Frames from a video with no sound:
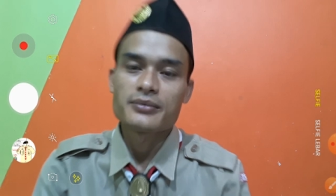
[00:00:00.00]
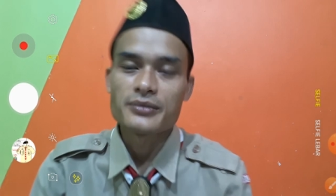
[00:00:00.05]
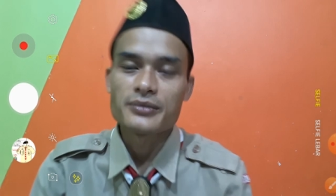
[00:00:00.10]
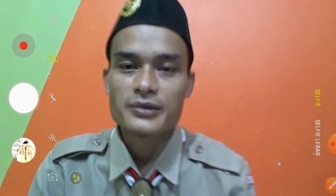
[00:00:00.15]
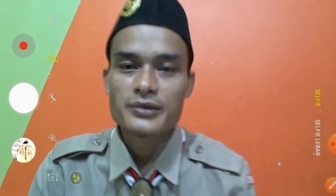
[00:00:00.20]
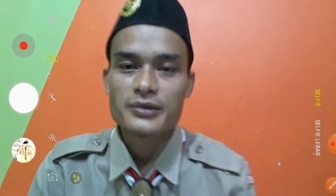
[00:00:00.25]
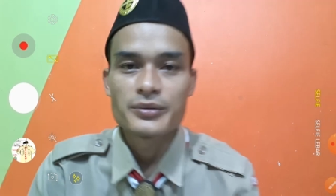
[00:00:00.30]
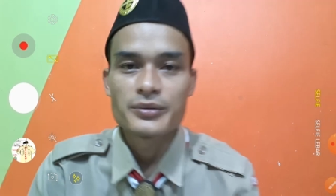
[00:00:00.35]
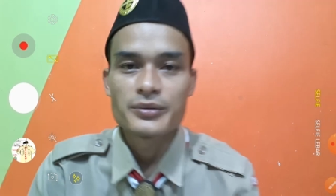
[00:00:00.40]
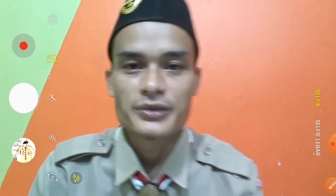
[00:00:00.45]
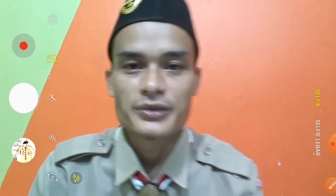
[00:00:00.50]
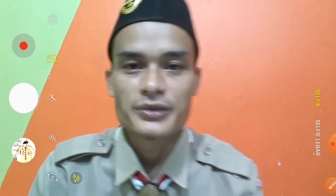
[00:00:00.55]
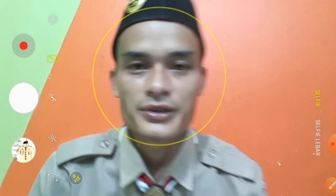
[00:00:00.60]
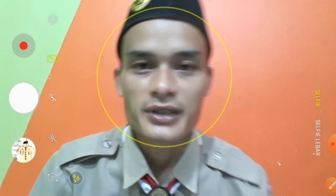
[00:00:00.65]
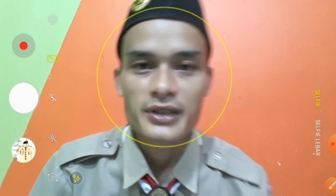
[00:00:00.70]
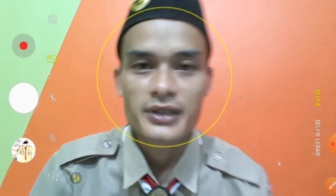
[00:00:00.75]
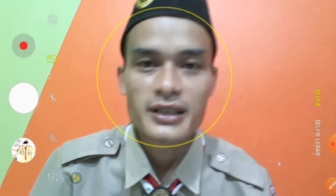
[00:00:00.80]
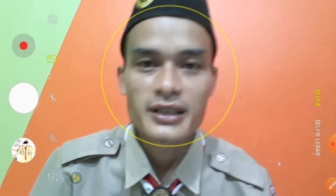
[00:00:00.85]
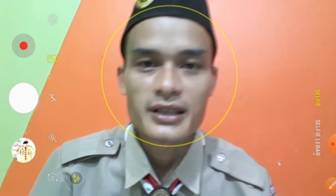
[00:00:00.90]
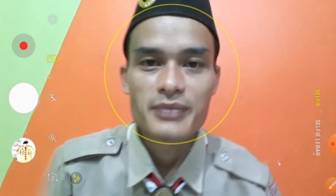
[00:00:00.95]
maupun
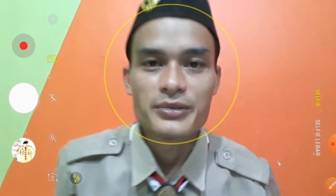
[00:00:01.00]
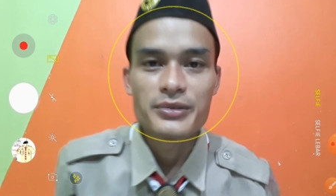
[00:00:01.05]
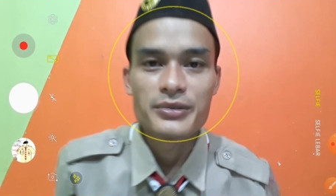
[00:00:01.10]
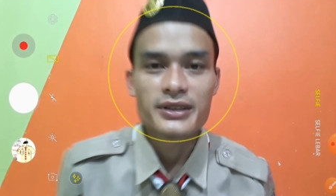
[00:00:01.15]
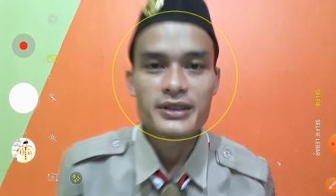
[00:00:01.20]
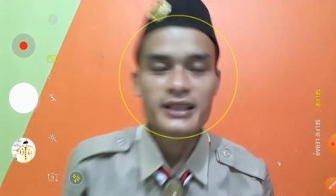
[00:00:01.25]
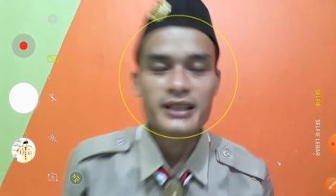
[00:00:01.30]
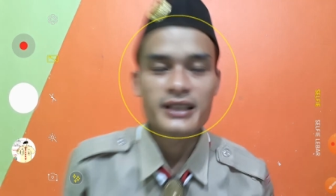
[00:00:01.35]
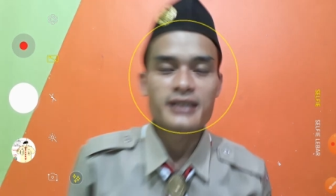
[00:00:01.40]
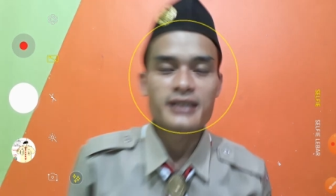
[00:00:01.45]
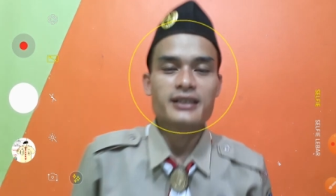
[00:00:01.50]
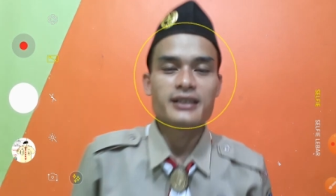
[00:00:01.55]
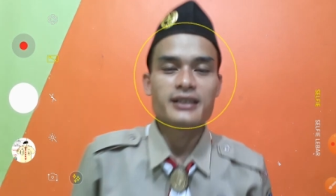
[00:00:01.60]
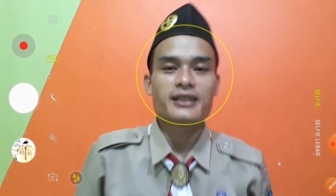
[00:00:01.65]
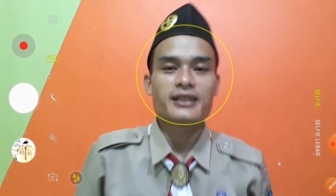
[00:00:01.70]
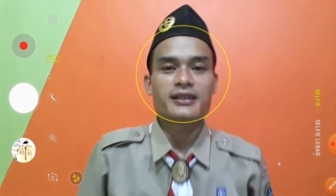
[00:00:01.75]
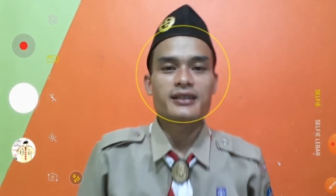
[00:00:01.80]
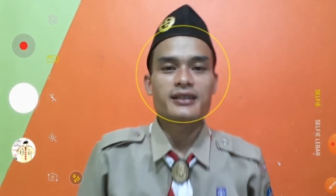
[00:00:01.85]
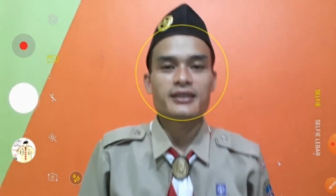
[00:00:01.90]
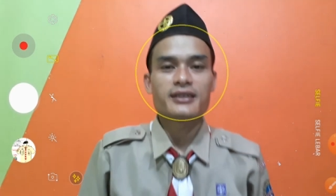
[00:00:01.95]
seragam
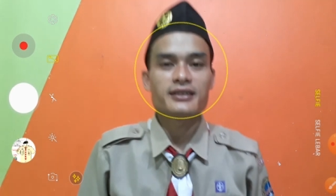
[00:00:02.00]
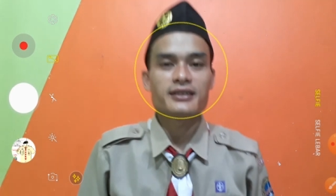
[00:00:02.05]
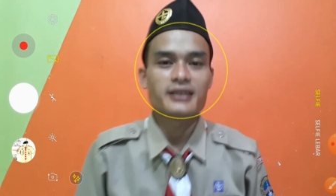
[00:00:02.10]
putrinya